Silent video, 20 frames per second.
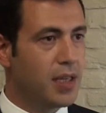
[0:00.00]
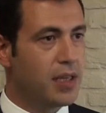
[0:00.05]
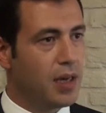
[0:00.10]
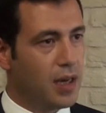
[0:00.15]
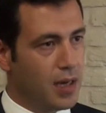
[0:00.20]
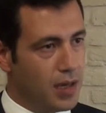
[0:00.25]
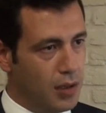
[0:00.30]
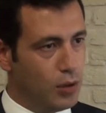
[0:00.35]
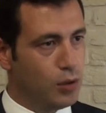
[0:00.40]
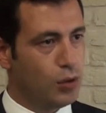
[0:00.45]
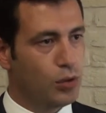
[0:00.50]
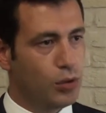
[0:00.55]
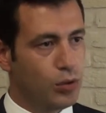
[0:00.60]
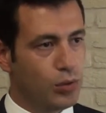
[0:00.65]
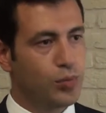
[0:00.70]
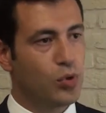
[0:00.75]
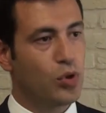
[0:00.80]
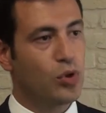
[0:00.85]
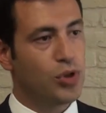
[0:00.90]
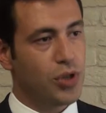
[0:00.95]
de dahil
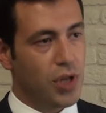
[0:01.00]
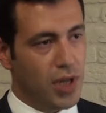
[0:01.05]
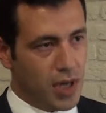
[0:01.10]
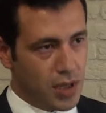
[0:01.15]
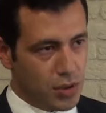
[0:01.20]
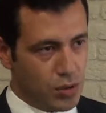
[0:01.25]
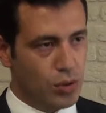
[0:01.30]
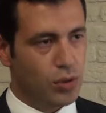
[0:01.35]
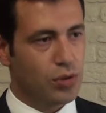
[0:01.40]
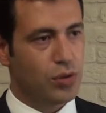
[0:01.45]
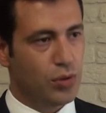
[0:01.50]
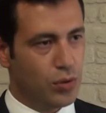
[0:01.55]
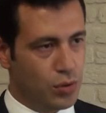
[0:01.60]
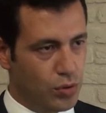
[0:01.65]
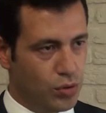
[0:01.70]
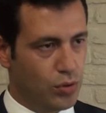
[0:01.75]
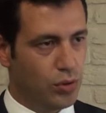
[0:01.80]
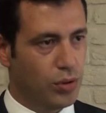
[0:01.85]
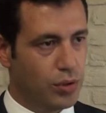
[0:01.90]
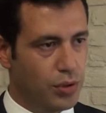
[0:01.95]
olduğu projeler söz
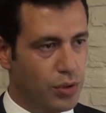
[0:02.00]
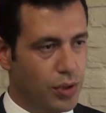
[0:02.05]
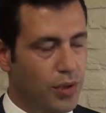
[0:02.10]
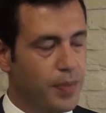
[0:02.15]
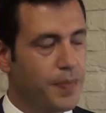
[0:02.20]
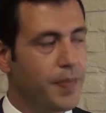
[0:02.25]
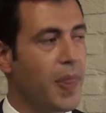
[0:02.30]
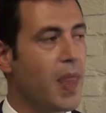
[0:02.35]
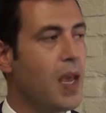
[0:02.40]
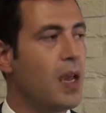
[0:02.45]
konusu oluyor.